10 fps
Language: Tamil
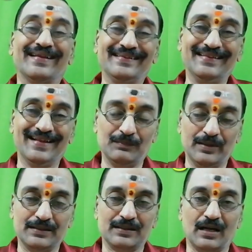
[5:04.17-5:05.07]
எந்திரம்
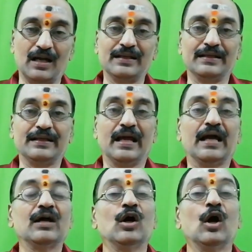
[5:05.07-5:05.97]
என்றால் என்ன
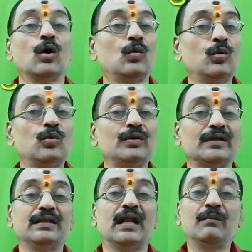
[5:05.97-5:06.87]
குரு
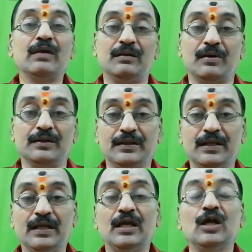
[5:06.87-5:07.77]
யஜ்யம் என்பது
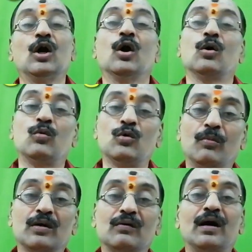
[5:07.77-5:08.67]
குரு
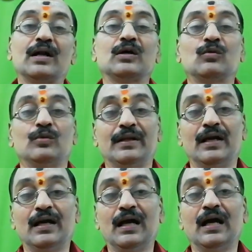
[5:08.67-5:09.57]
பகவானுக்குரிய
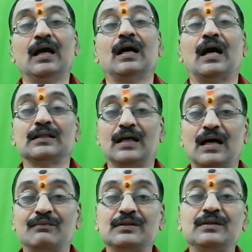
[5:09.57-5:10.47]

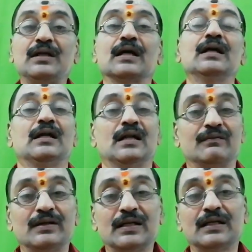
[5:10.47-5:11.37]
அதாவது
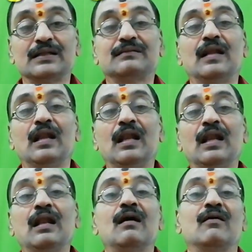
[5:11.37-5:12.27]
நவகிரகத்தில்
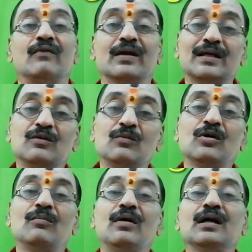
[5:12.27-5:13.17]
வடக்கு
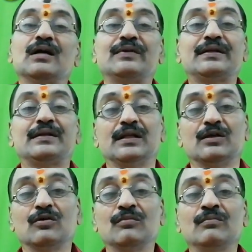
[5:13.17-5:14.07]
முகமாக
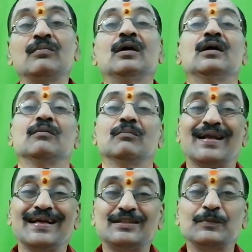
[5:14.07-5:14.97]
வீற்றிருக்கும்
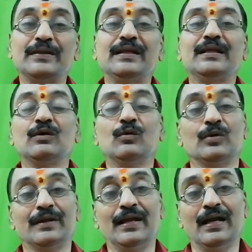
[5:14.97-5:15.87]
பிரகஸ்பதிக்கு
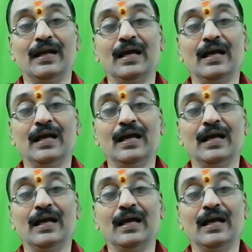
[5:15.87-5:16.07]
உரிய